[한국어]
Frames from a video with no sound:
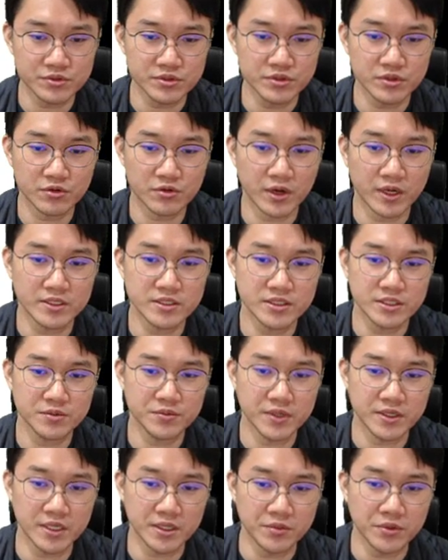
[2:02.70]
분석
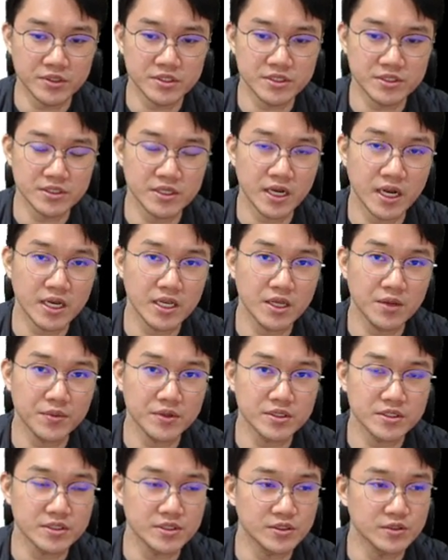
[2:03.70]
관점의 리버싱을
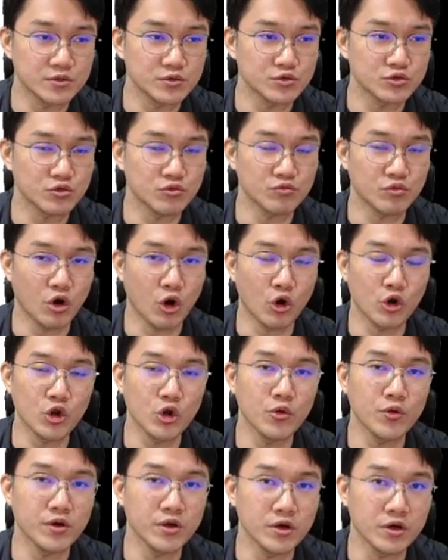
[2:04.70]
하려면은 좀
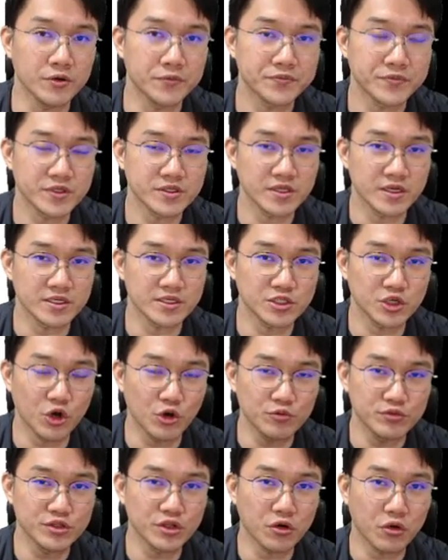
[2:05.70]
어려워요 사실
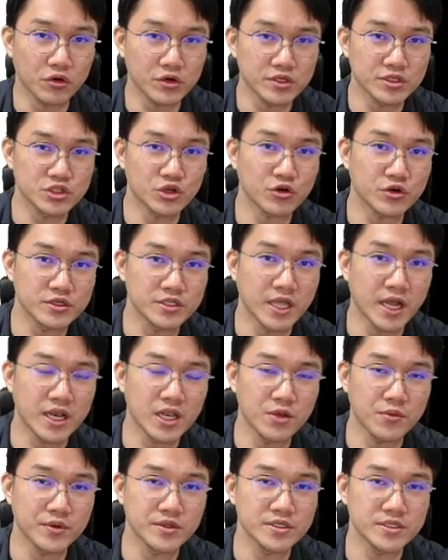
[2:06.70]
처음부터 거기
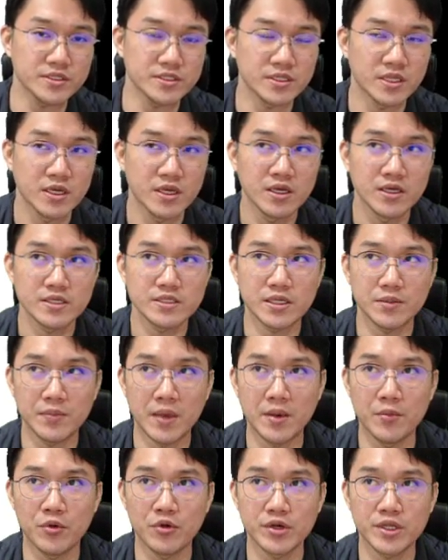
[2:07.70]
접근하려면은
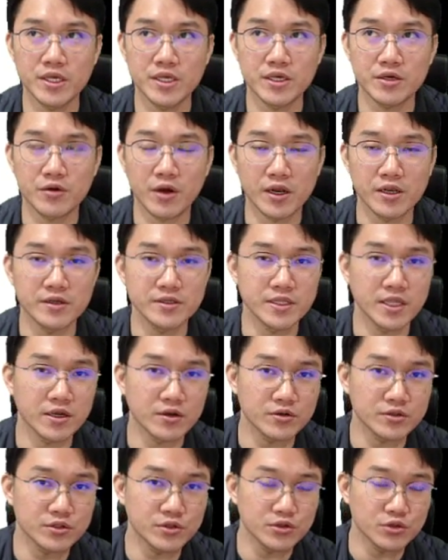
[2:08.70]
메모리 관련된
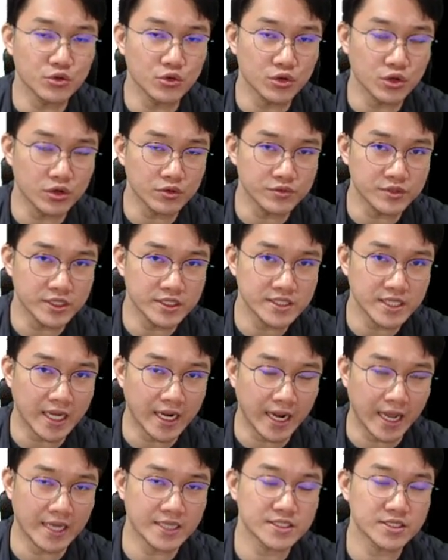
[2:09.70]
것들도 여러분들이
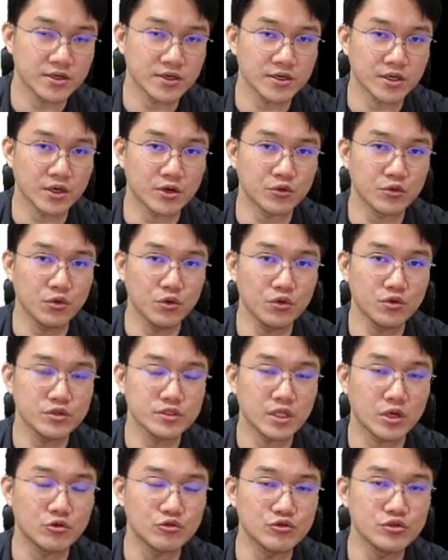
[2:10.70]
잘 아셔야겠고
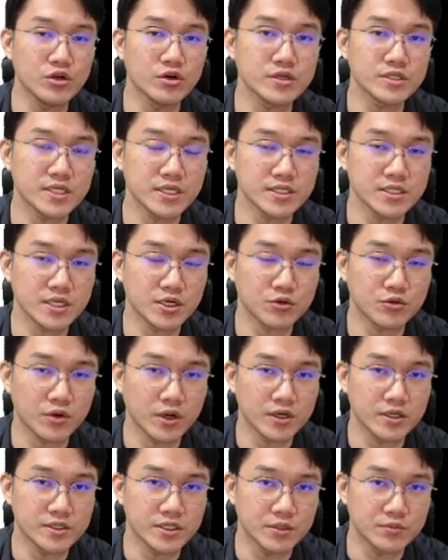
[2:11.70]
그다음 운영 체제하고
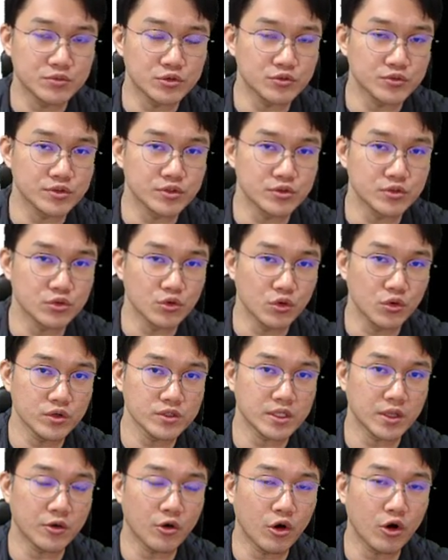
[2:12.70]
관련된 부분들도
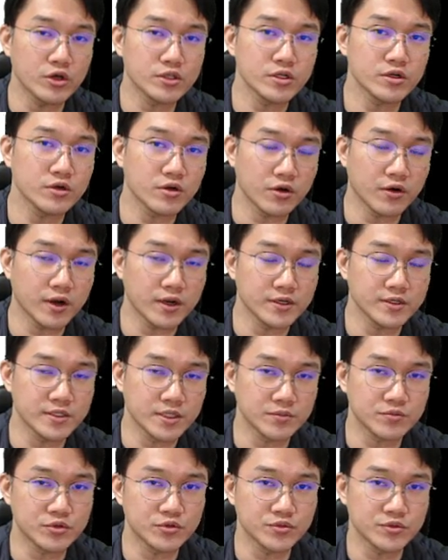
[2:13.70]
그다음 커널과
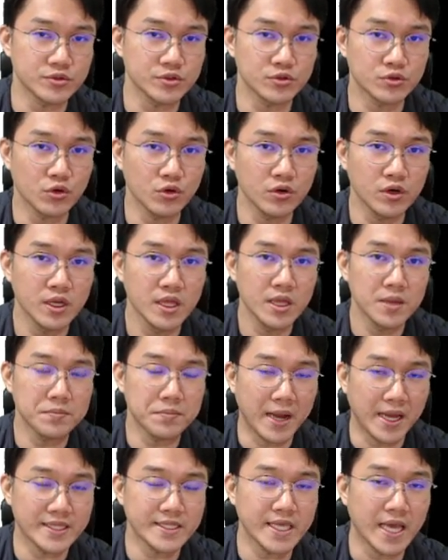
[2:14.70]
관련된 부분들도
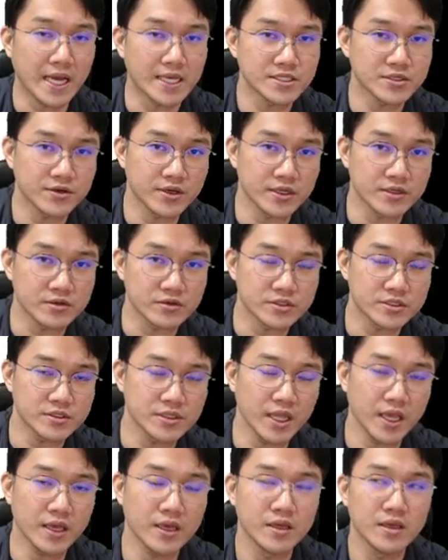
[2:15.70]
많이 아셔야 하는
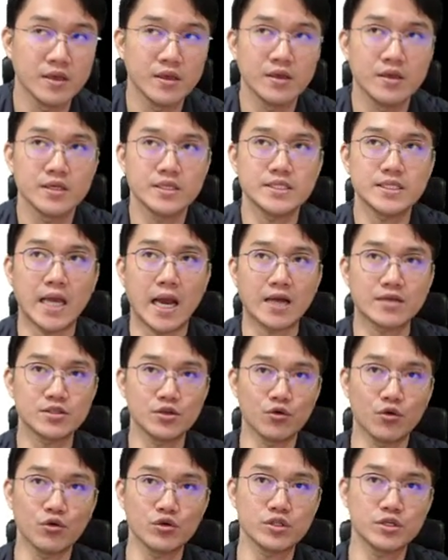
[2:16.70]
것인데 이제
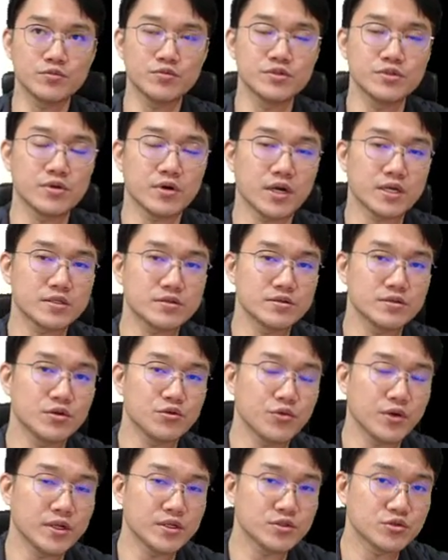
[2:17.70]
악성 코드 분석 같은
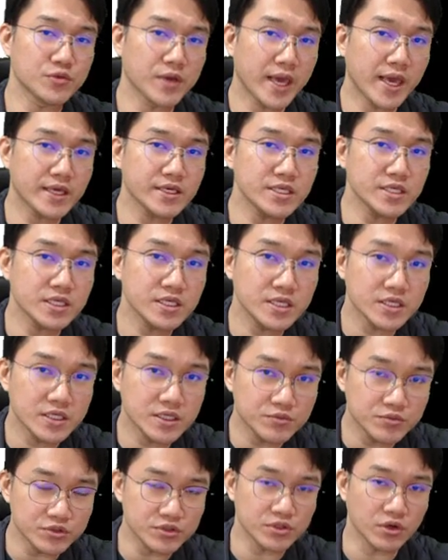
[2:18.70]
경우에는 좀
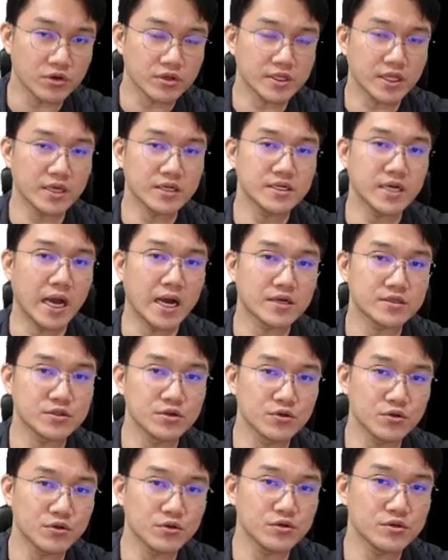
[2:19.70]
행위 분석 이게 그
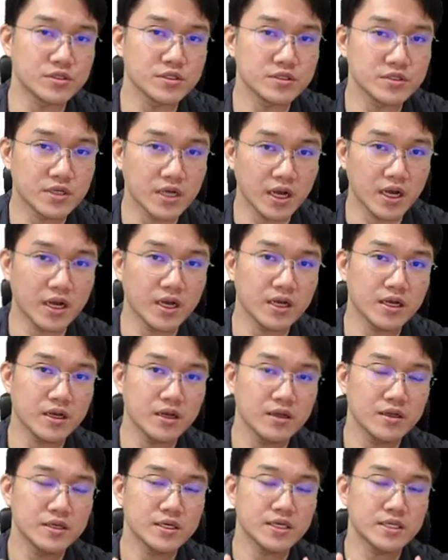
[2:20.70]
악성 코드가
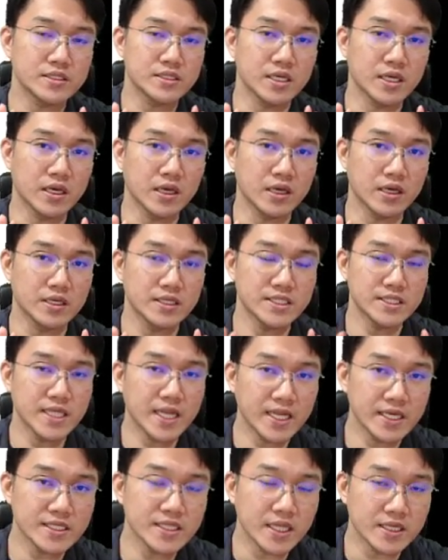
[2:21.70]
이제
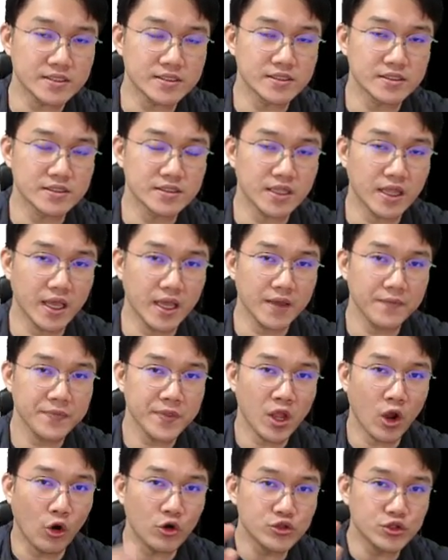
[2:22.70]
실행이 됐을 때
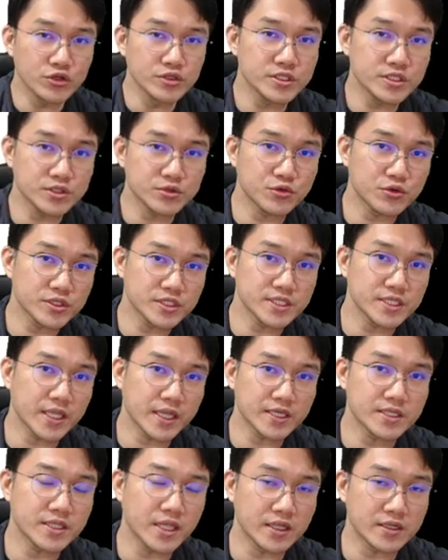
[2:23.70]
어떤 식으로
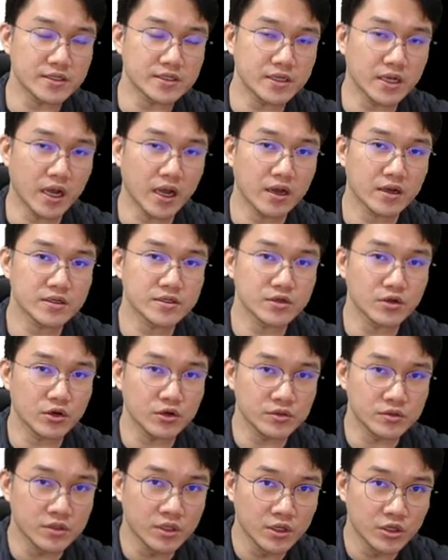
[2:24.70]
진행이 되는가
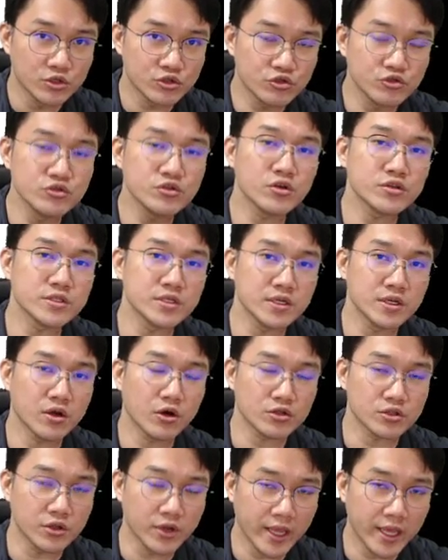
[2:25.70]
그런 순서들
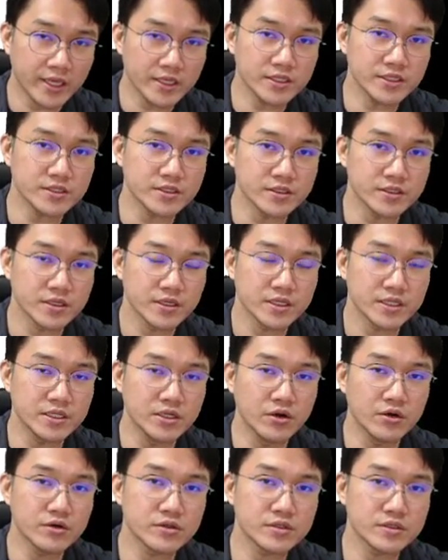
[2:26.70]
어떤 행위들
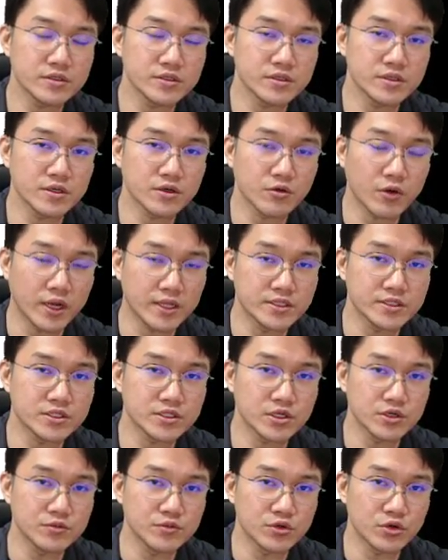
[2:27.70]
이런 것들을
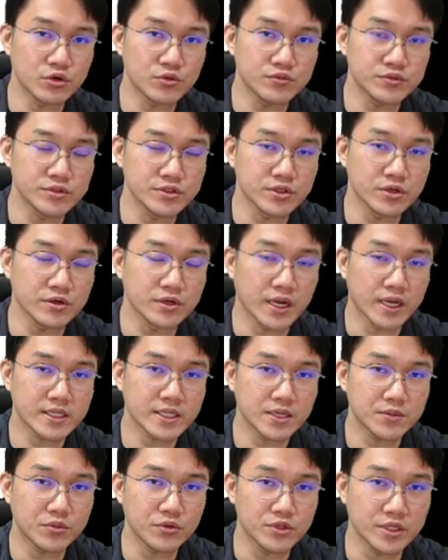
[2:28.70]
관점으로 분석을
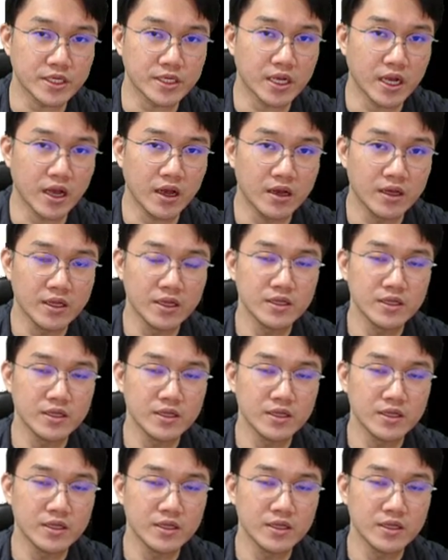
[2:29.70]
하다 보니까